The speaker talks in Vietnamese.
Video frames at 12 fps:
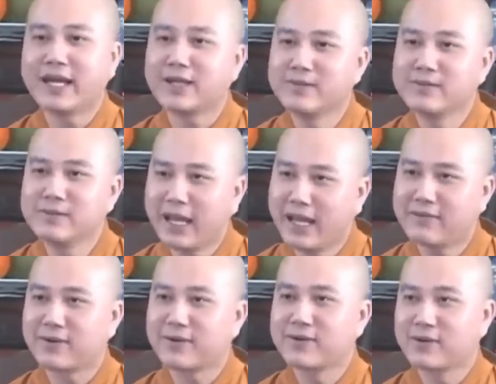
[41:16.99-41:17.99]
chúng nghe về
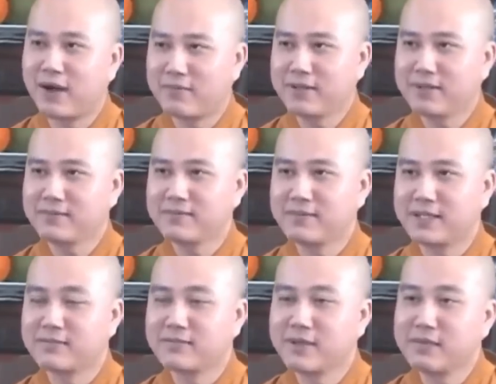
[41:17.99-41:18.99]
con cọp đó, là trong
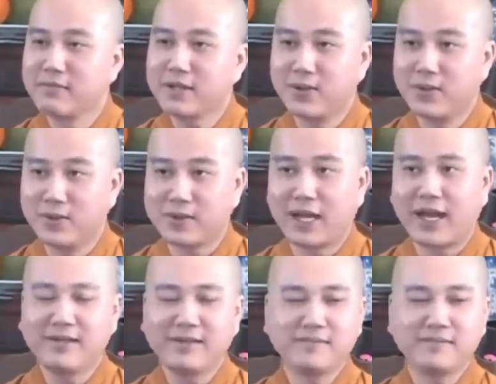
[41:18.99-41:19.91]
kinh bách vụ kể